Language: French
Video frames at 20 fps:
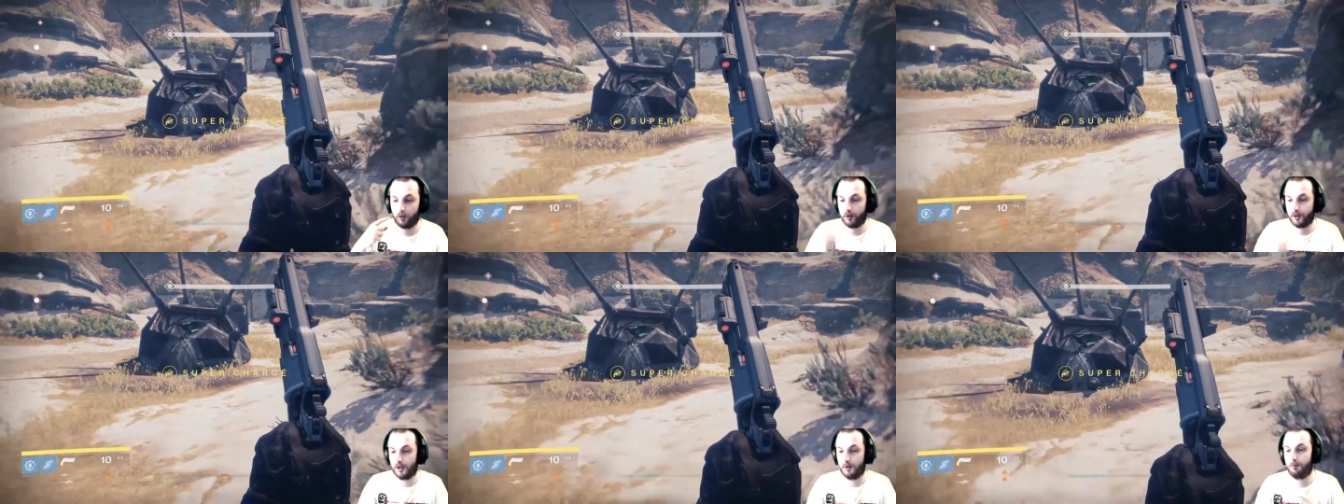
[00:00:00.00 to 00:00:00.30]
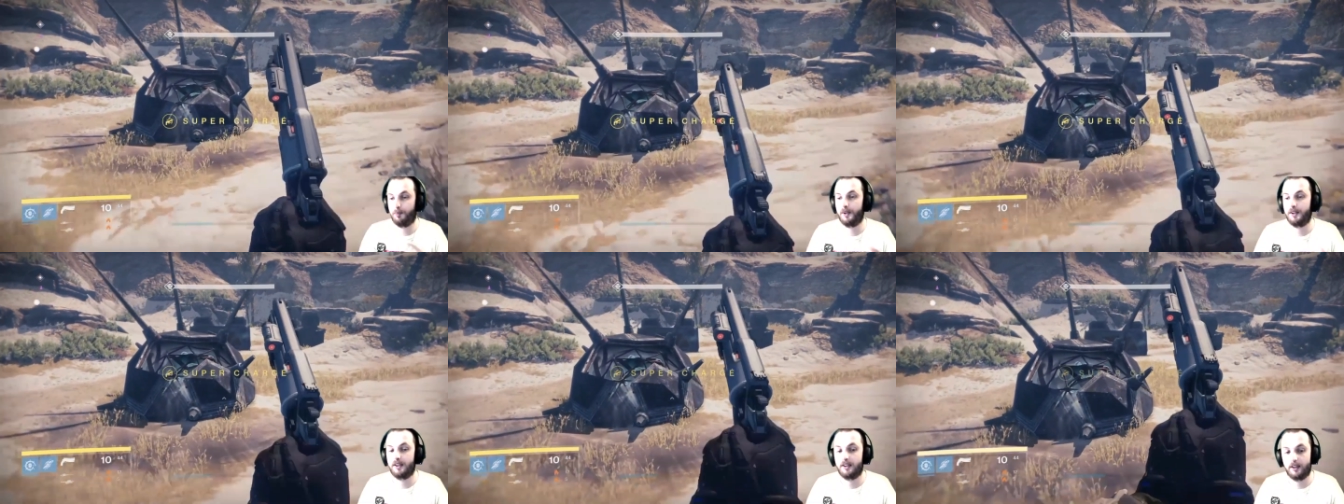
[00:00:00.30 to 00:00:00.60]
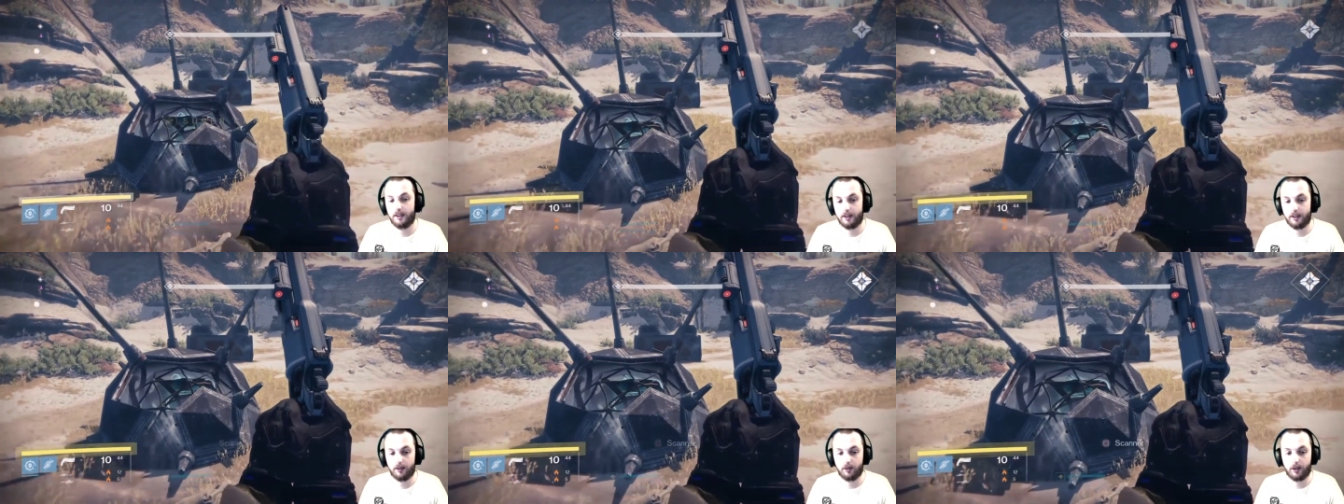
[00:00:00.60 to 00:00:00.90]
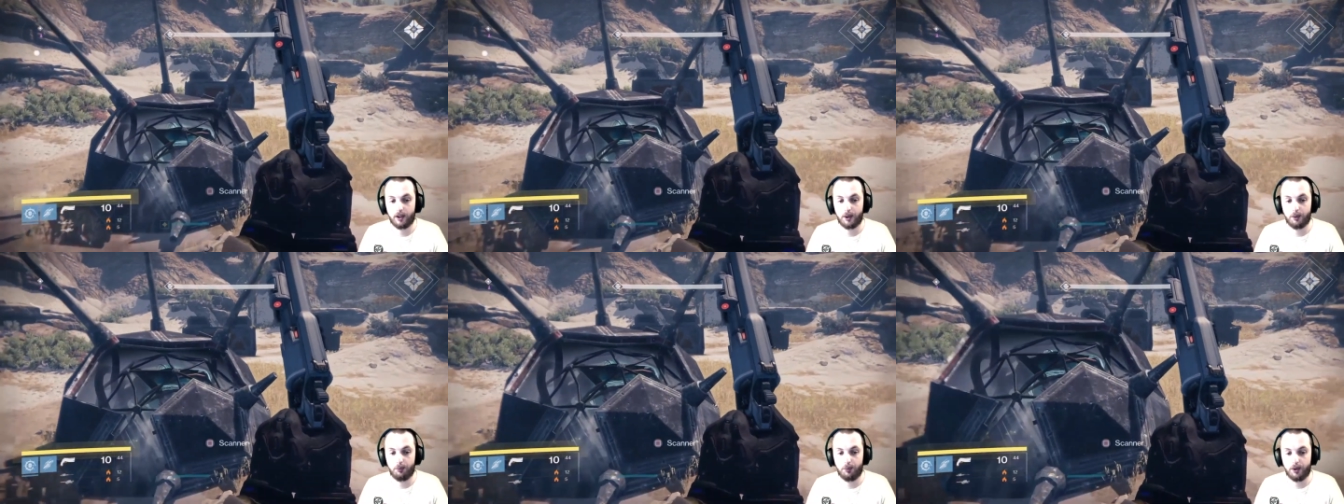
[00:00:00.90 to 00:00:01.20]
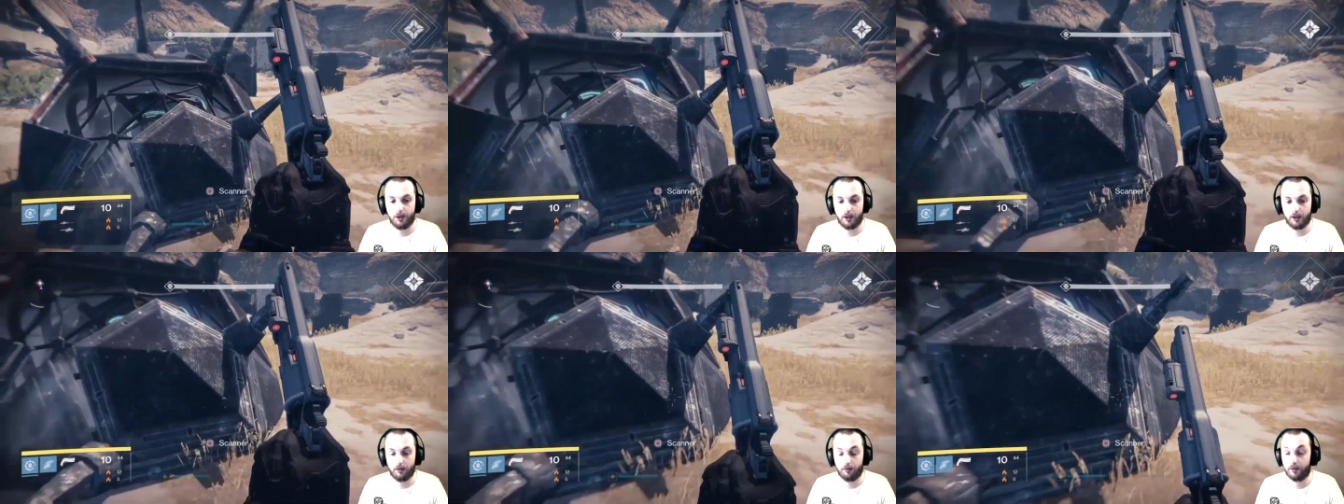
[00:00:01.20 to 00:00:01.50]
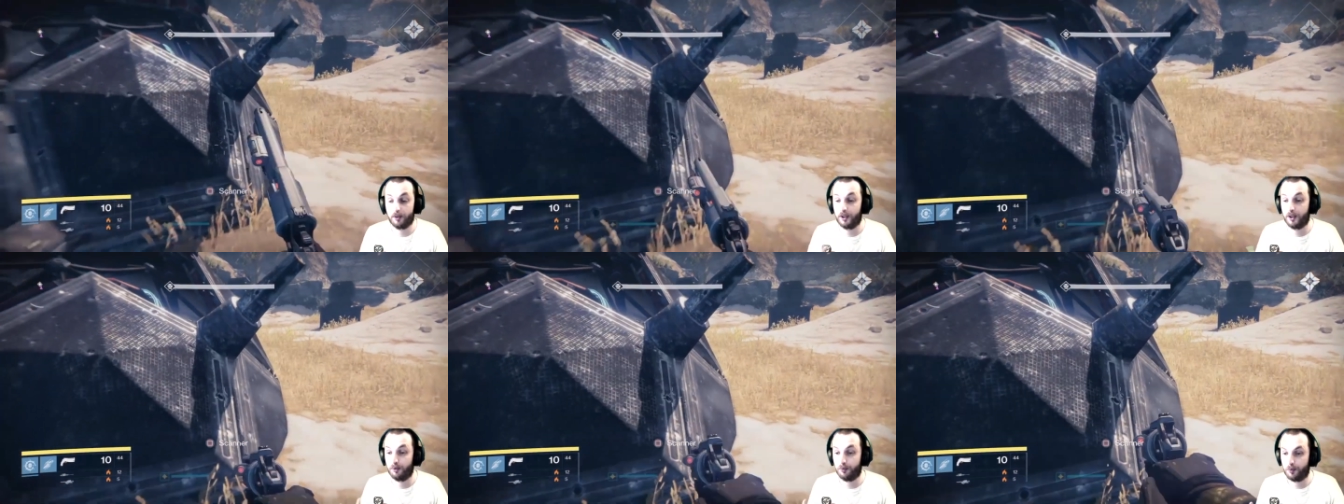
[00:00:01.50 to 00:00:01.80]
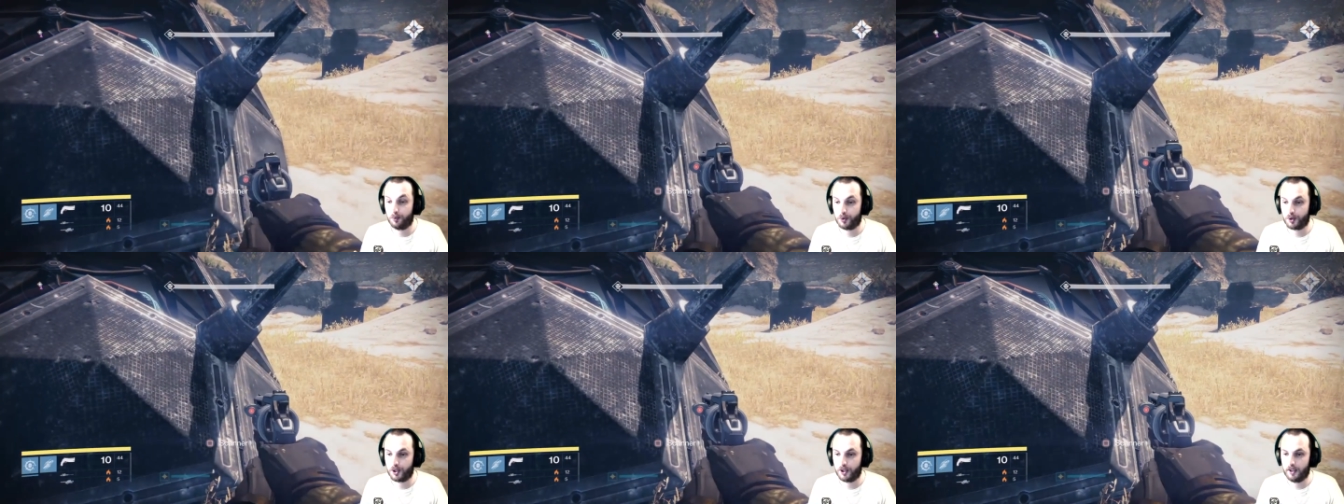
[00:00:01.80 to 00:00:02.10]
tourner le PC dans la nuit avant d'aller me
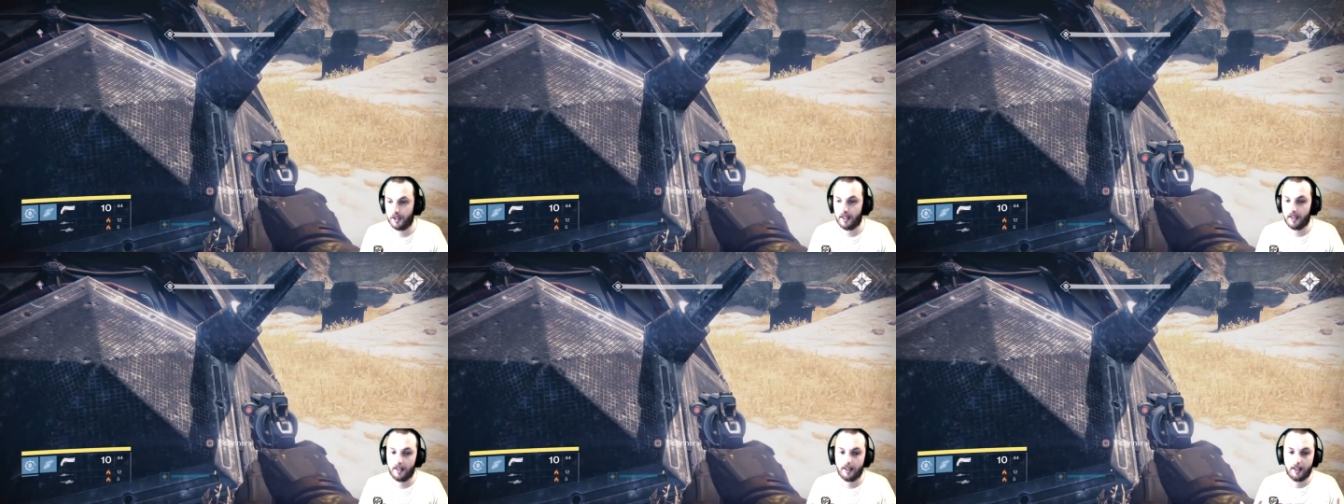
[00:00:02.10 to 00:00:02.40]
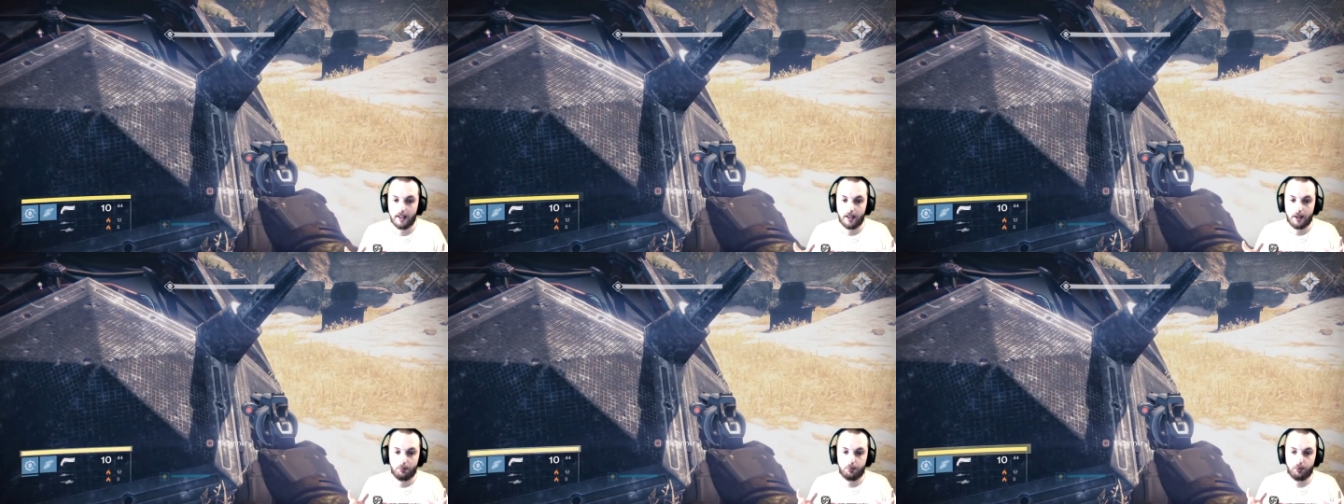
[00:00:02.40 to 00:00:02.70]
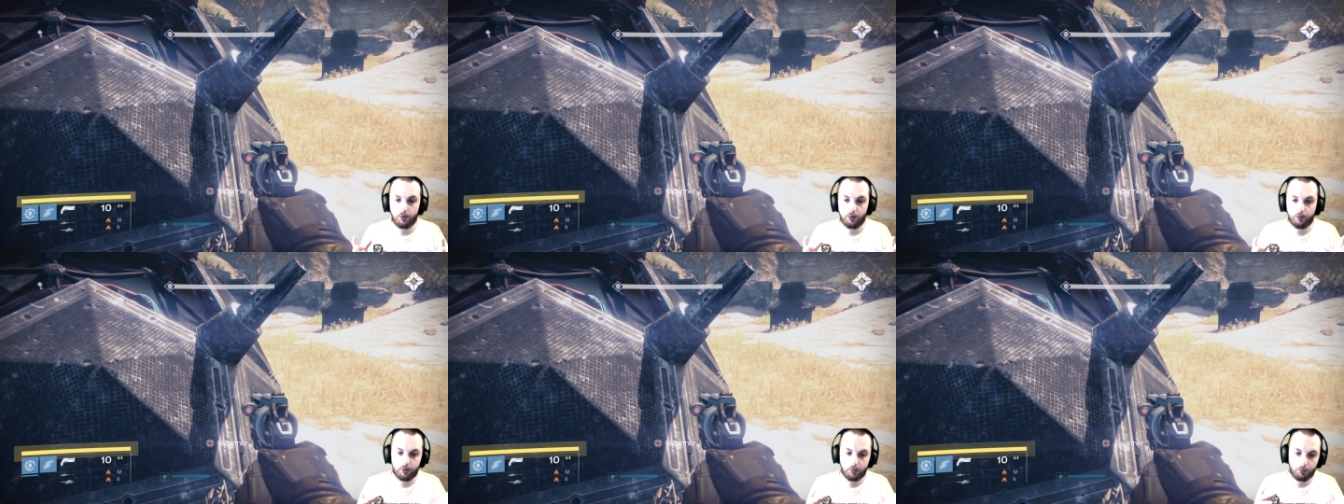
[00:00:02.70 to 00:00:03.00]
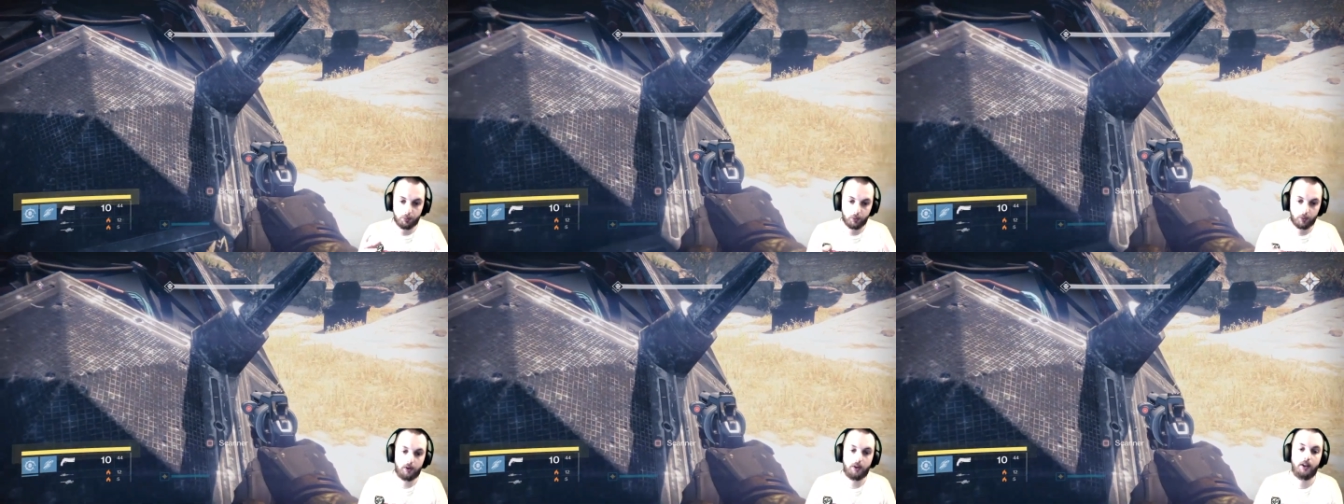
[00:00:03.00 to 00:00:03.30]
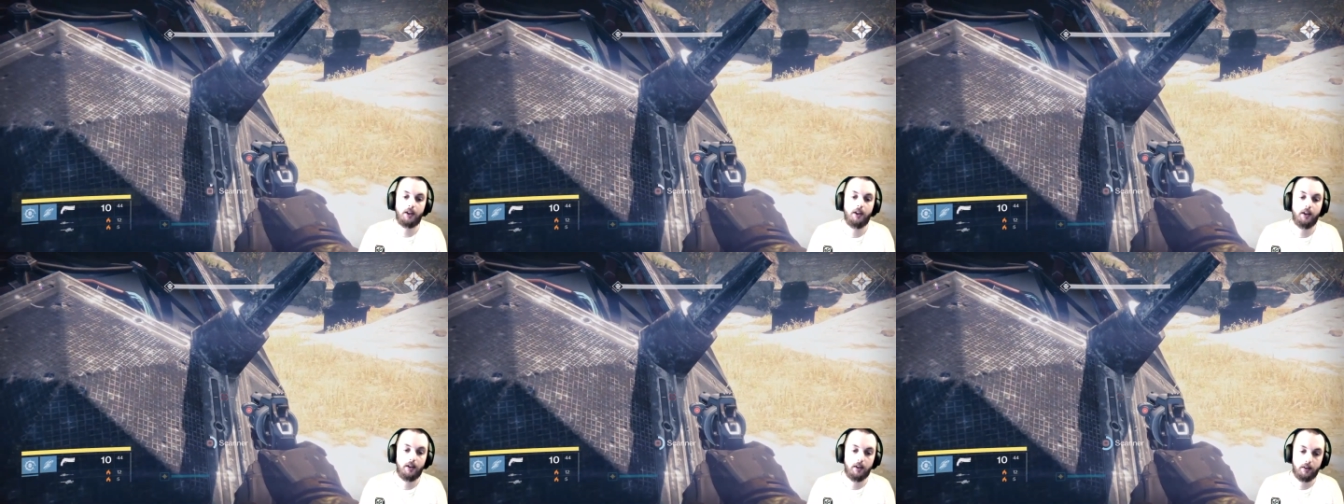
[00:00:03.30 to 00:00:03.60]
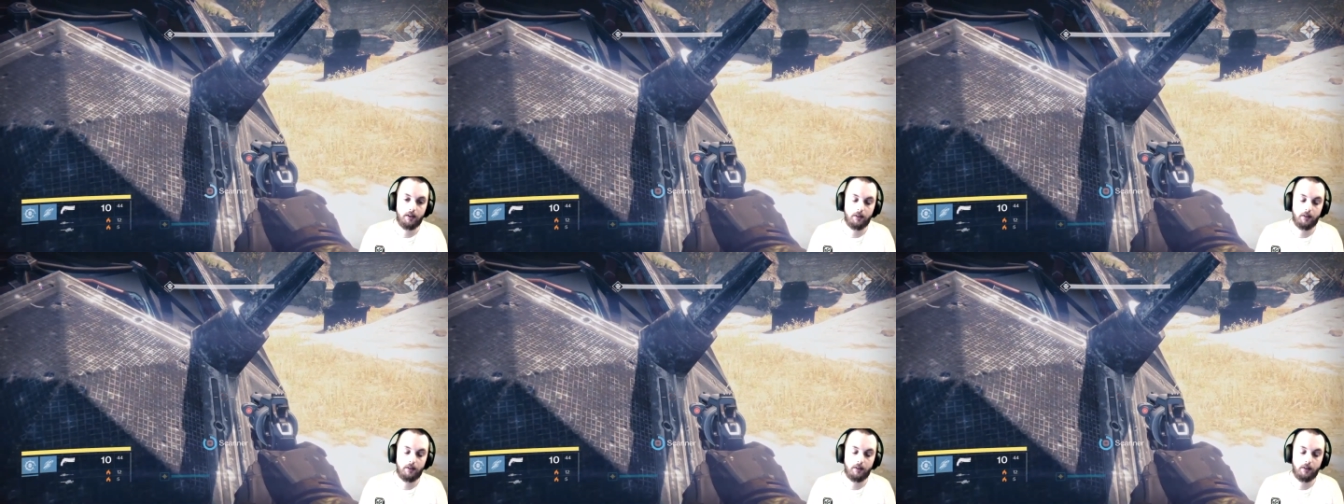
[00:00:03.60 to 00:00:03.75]
coucher, pour vous montrer